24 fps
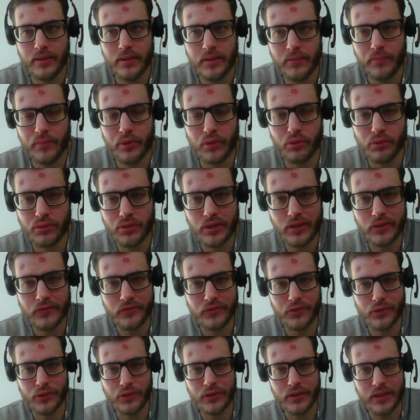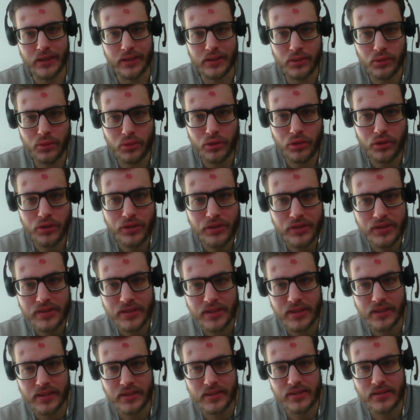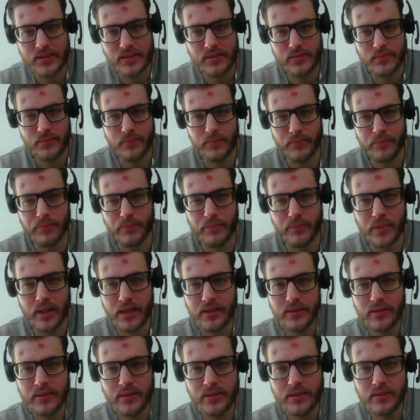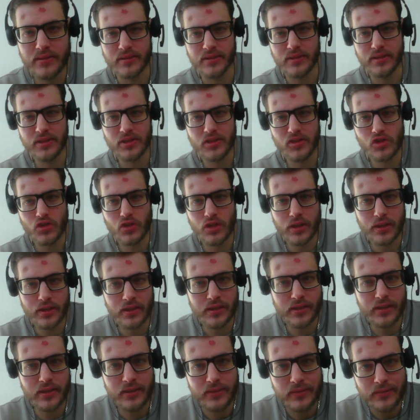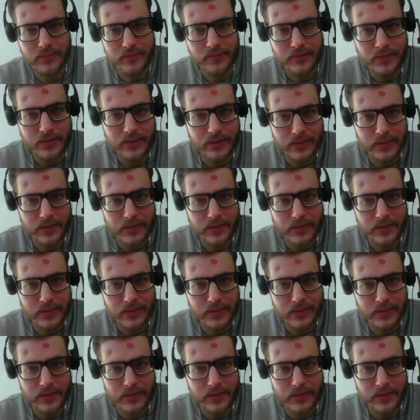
Bruder von Elrond, der jetzt, meine ich, nicht so lange ging.